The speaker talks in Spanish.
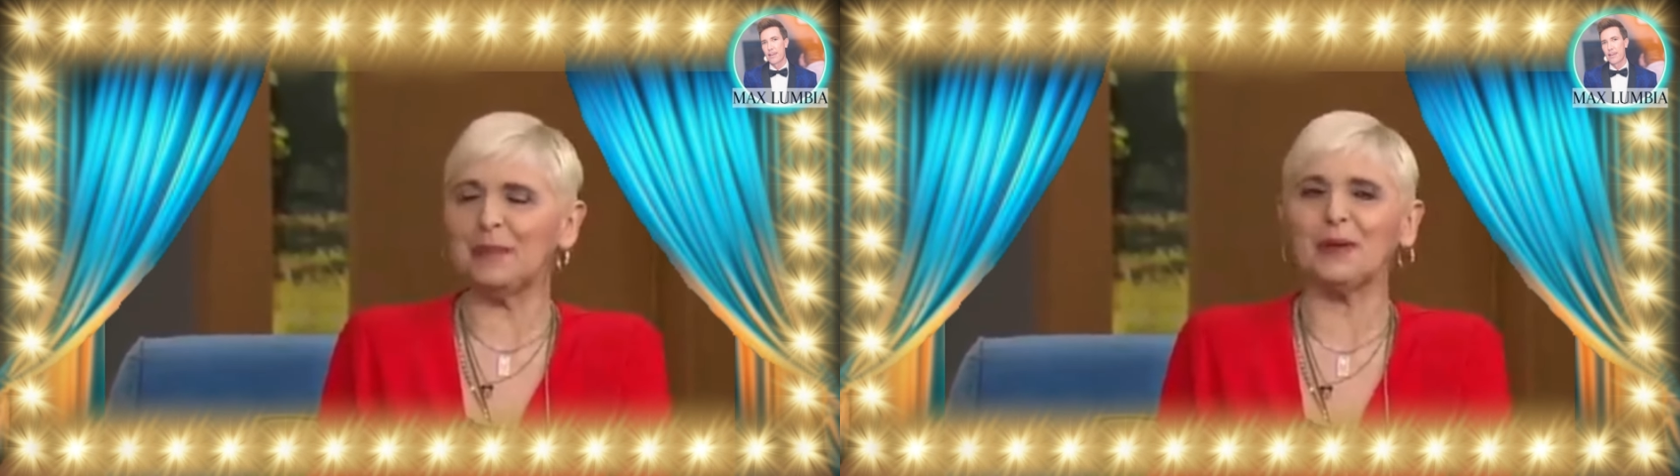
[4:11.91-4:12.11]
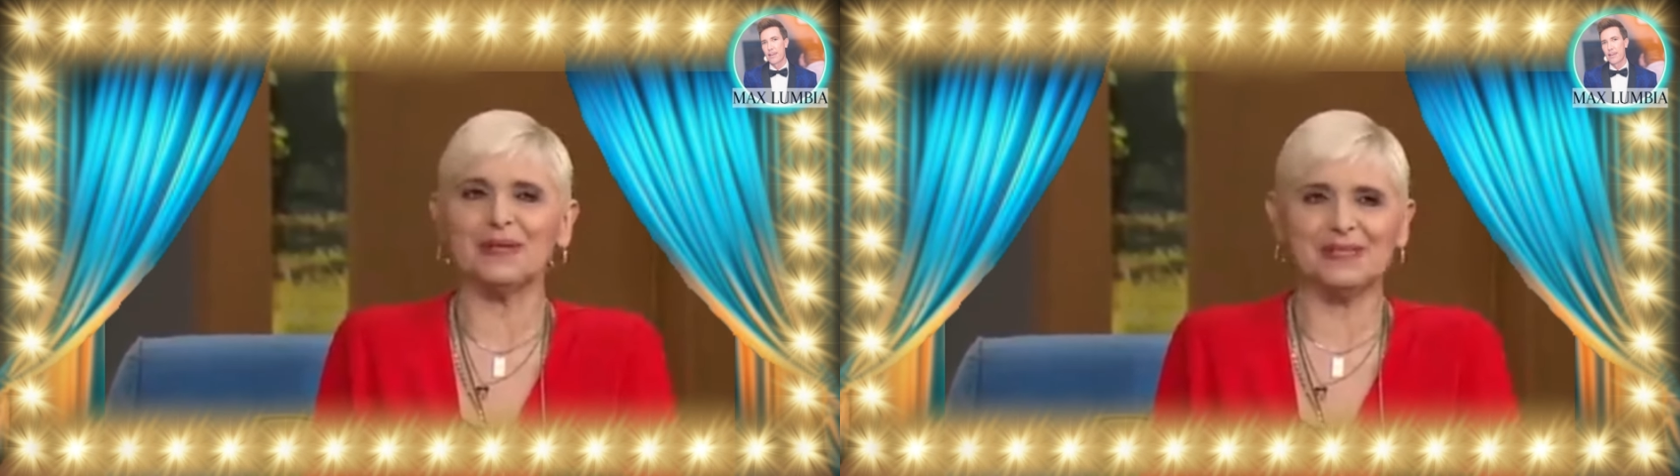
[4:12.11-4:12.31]

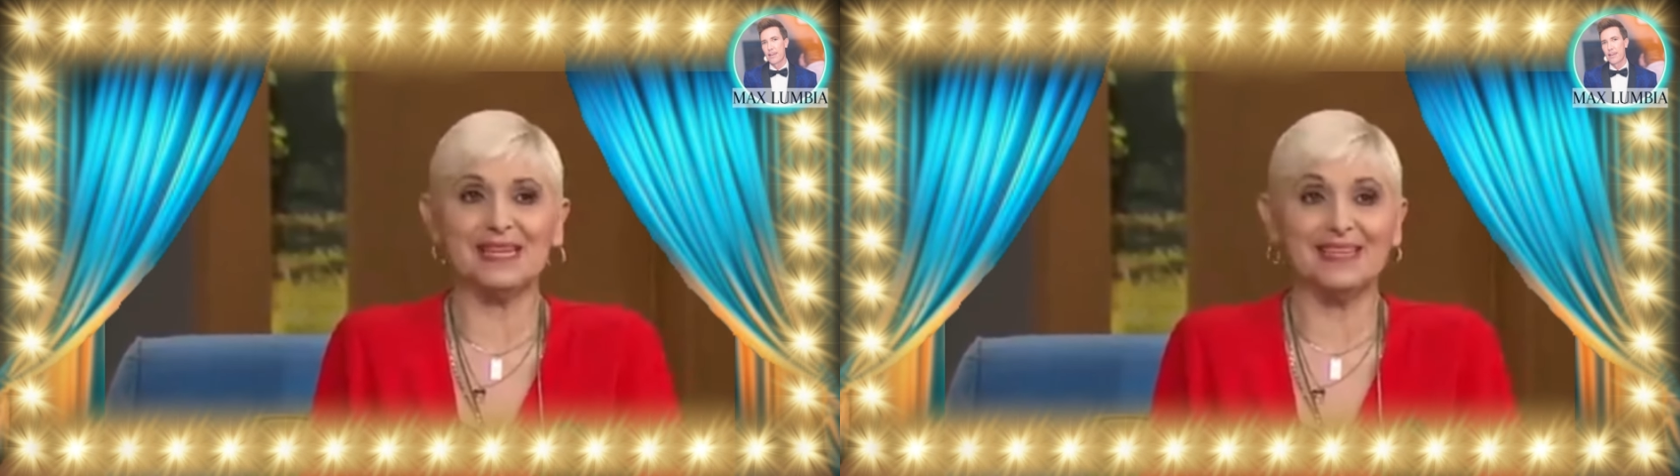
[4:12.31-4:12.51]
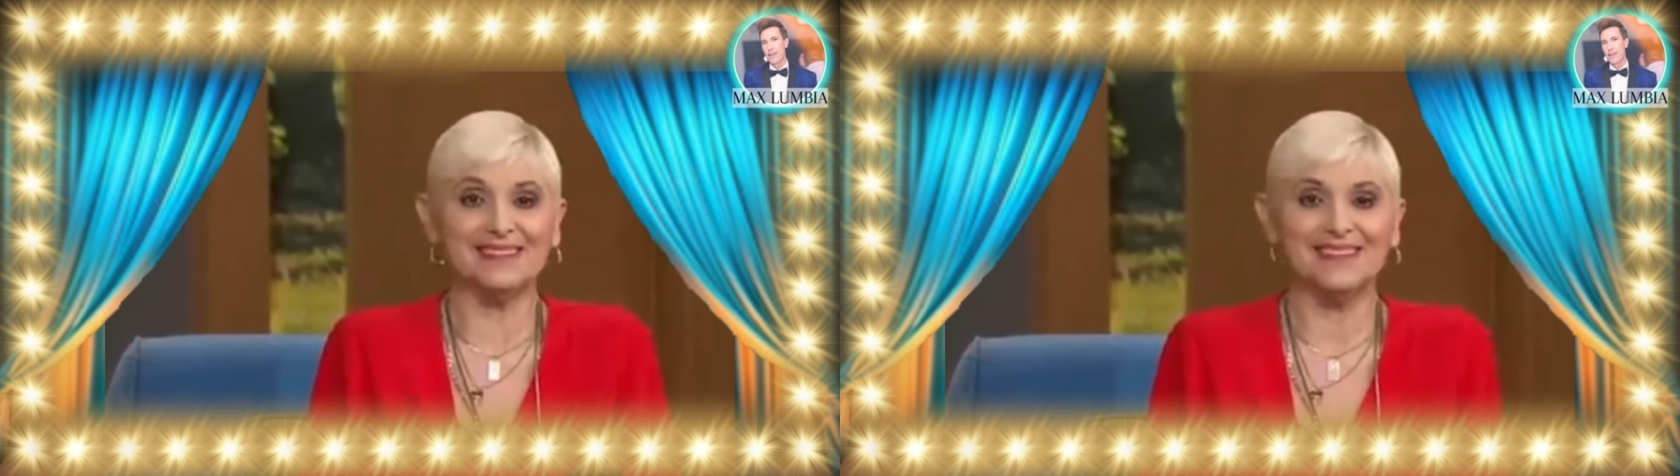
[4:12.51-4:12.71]
pero
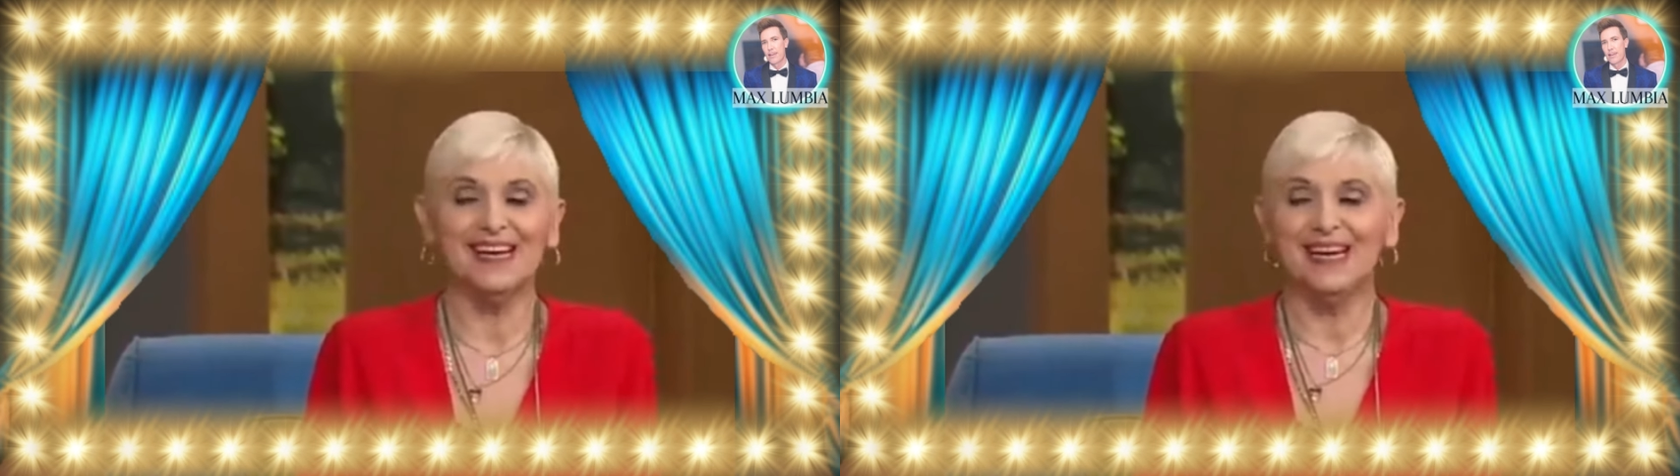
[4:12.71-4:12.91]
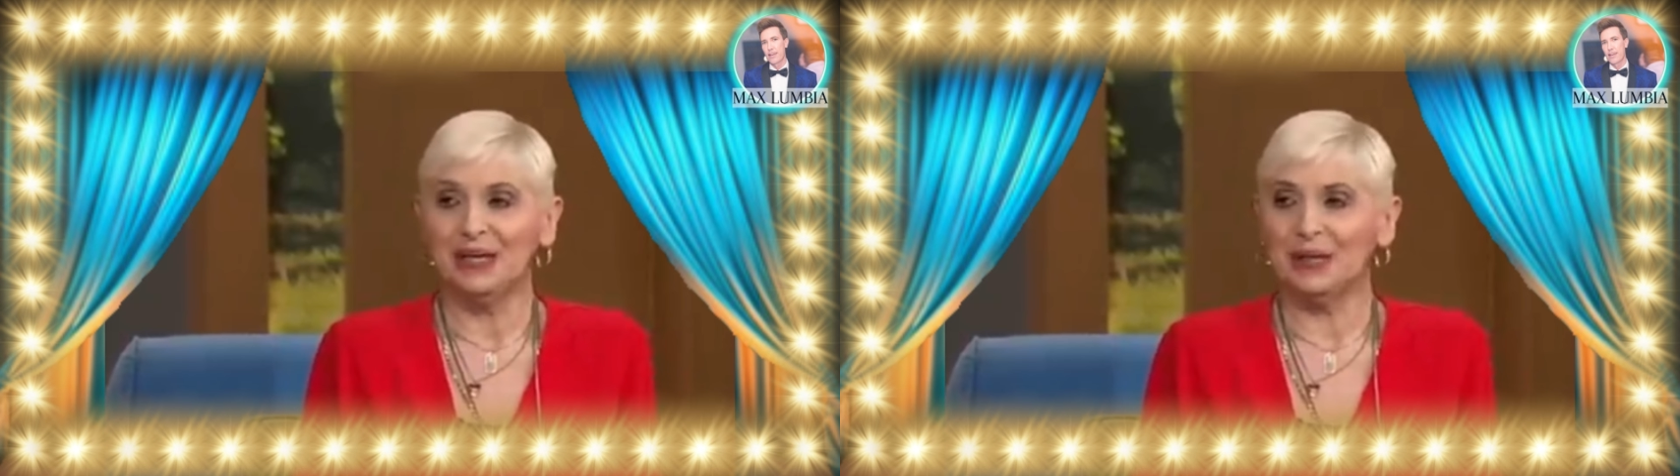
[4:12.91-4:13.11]
así es,
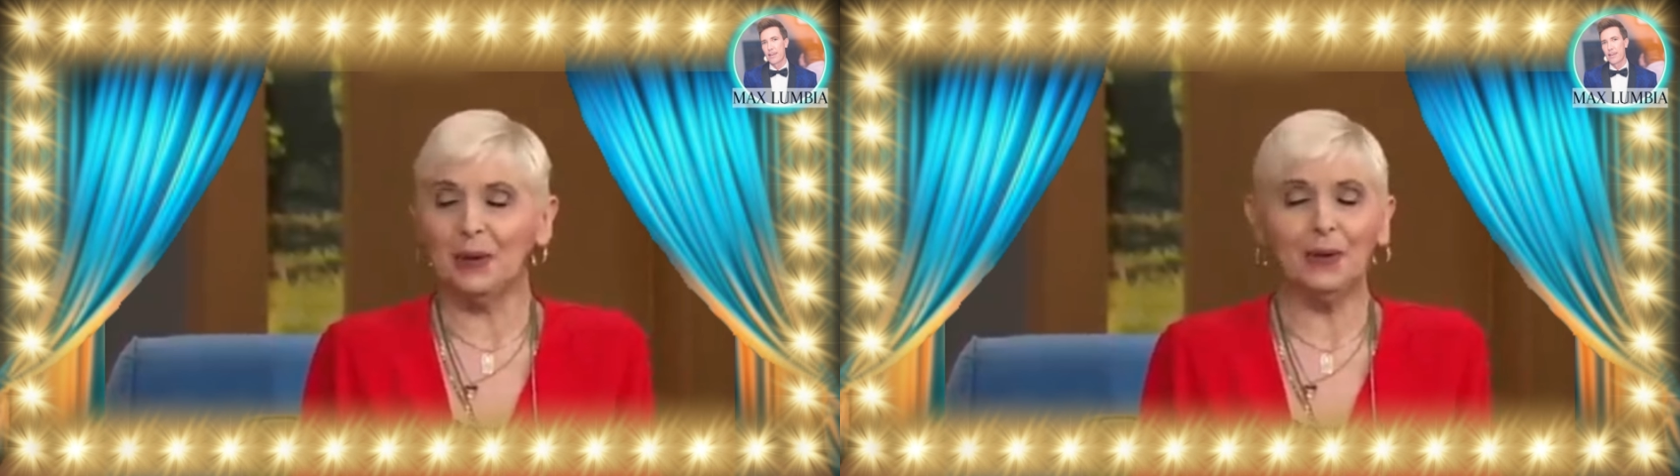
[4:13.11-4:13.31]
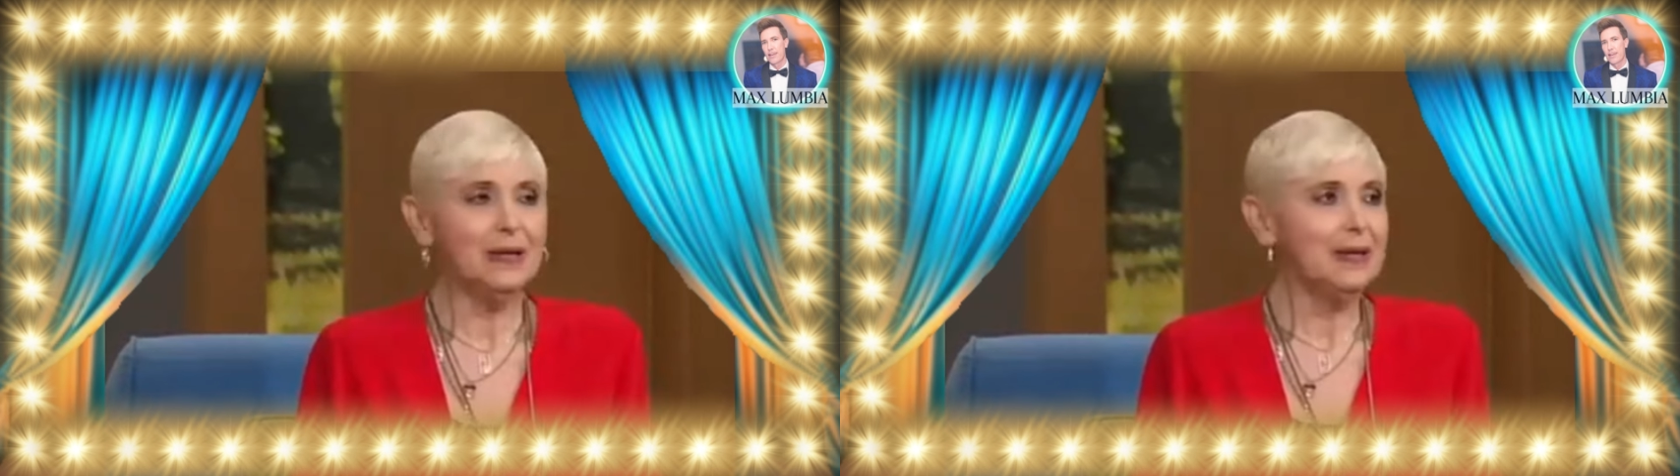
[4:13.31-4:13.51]

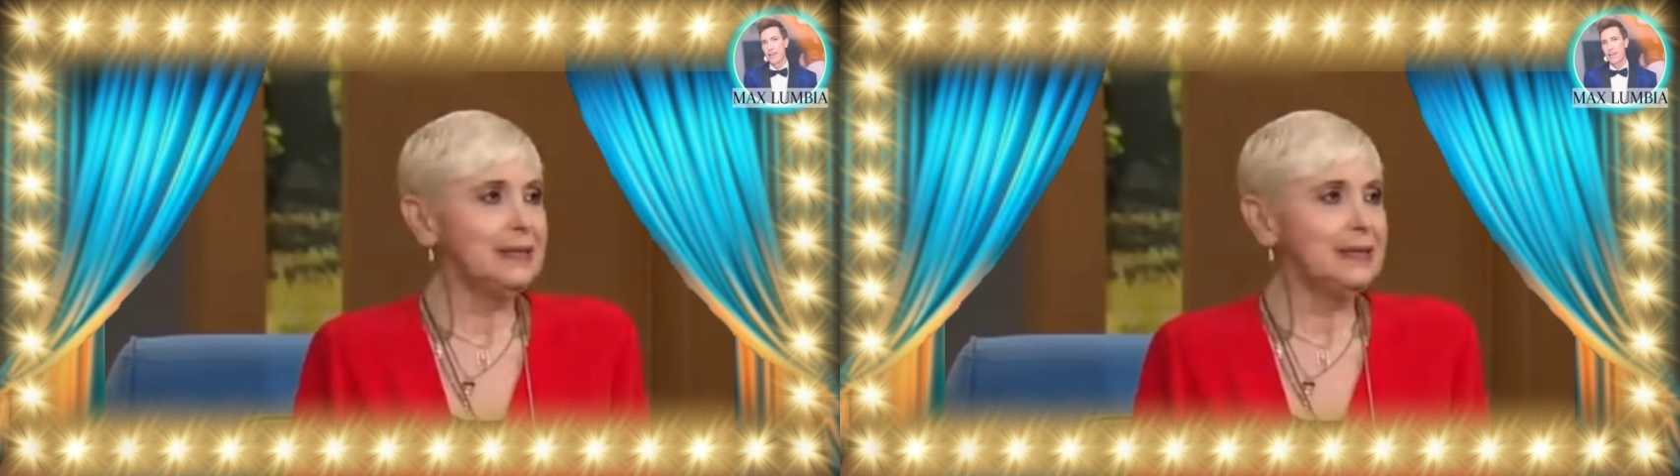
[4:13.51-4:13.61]
¿no?